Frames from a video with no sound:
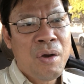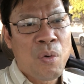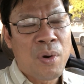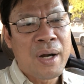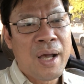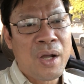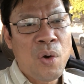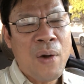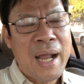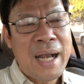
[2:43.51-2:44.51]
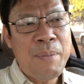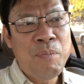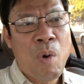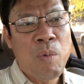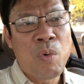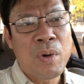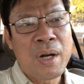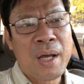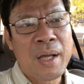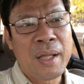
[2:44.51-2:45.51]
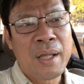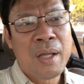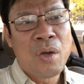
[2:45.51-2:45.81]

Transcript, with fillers: cuộc đời của Hoài Lâm một cuộc đời